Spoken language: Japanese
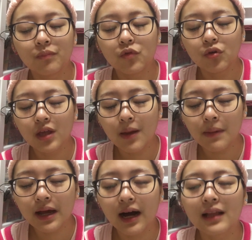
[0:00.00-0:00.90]
抜け
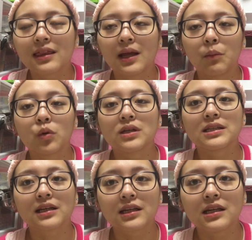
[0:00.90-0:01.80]
目があった森
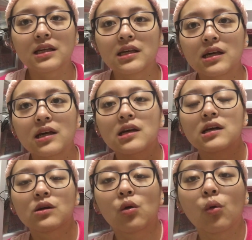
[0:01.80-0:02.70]
崎、
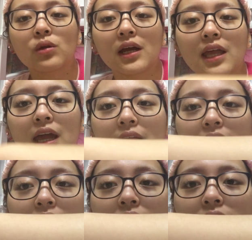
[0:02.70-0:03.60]
ここだけやっ
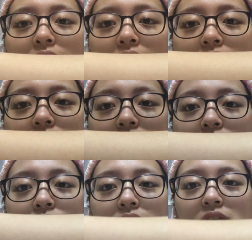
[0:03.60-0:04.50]
てなかったんです。
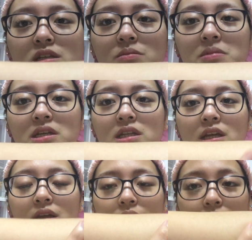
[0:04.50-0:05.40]
地味に
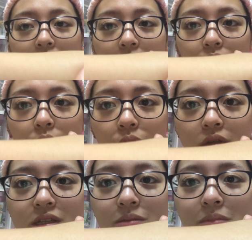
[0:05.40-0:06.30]
わかる、こ
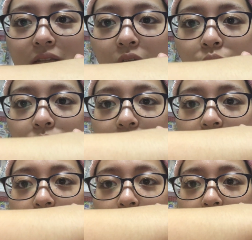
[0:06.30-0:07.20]
の地味な産
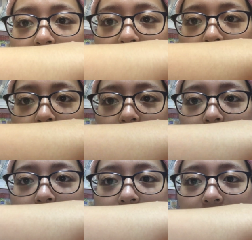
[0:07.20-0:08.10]
毛
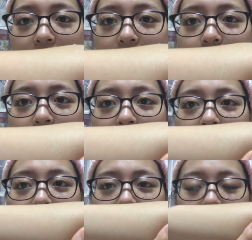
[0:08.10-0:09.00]
はやだ、わやだ、